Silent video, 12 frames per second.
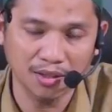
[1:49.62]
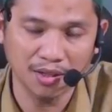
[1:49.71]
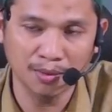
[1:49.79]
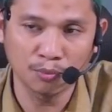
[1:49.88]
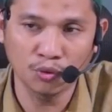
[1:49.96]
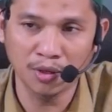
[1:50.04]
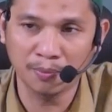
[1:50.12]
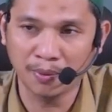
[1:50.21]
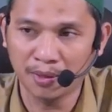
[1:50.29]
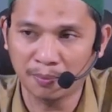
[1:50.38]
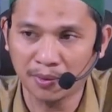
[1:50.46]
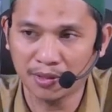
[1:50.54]
tadaburi
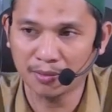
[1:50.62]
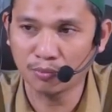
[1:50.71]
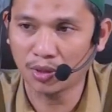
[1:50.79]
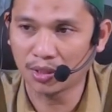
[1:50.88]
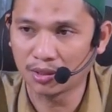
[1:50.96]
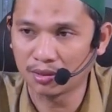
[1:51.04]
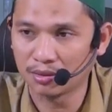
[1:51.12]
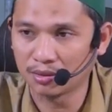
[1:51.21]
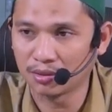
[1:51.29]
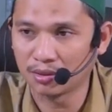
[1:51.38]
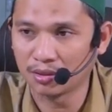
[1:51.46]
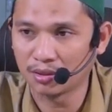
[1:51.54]
pada pertemuan
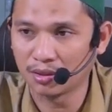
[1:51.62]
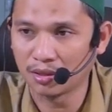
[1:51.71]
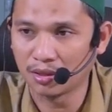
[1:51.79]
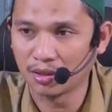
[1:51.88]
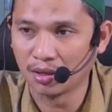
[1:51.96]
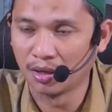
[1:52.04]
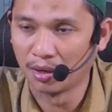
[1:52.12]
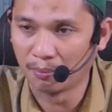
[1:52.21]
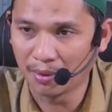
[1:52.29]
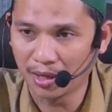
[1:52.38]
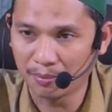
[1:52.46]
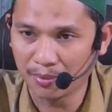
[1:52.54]

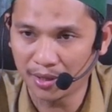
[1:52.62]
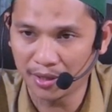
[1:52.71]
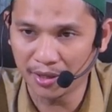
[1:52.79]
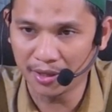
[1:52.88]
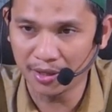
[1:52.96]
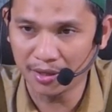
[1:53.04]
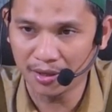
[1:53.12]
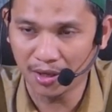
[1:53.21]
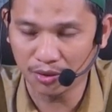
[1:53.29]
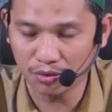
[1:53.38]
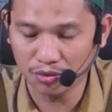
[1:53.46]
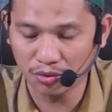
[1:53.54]
malam hari ini
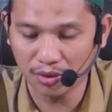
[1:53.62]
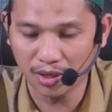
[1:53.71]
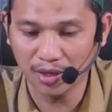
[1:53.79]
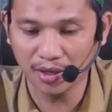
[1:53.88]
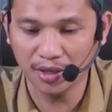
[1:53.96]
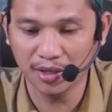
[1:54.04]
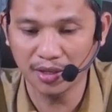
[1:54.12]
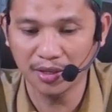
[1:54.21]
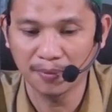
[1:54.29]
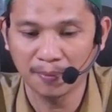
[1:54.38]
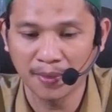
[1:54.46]
atau sore hari ini